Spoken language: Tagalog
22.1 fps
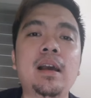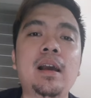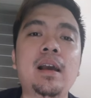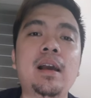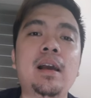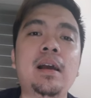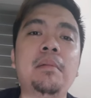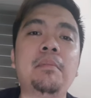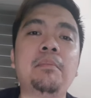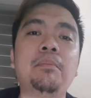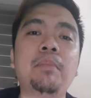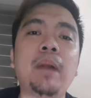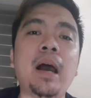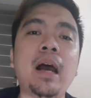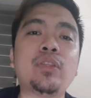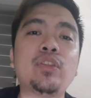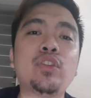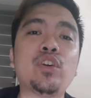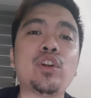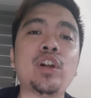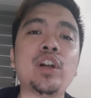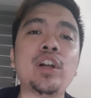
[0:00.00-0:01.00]
uh,
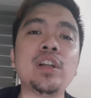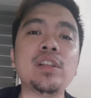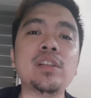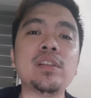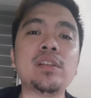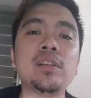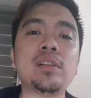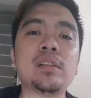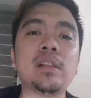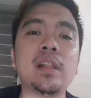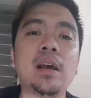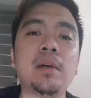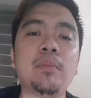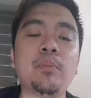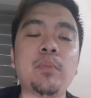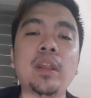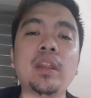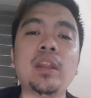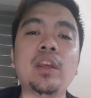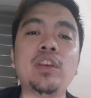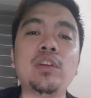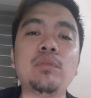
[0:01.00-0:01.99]
patterns na
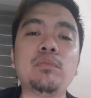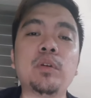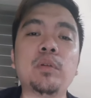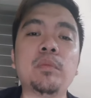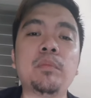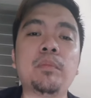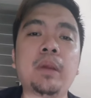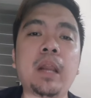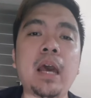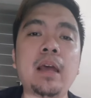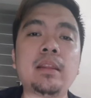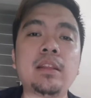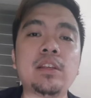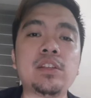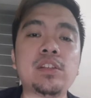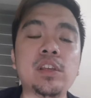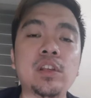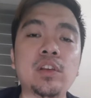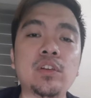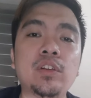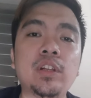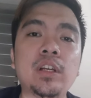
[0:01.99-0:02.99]
pwede nyo pong
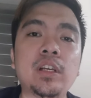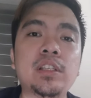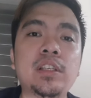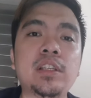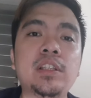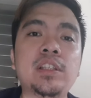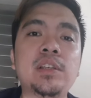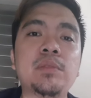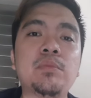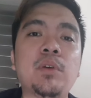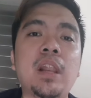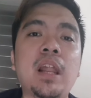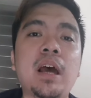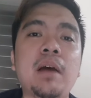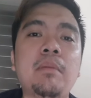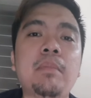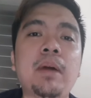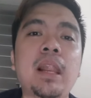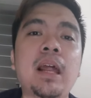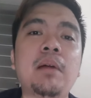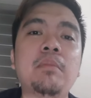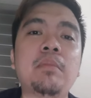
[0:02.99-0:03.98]
practicein kung nagsisimula
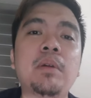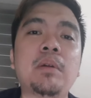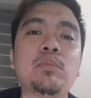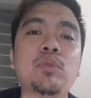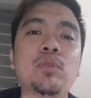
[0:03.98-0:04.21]
pa lamang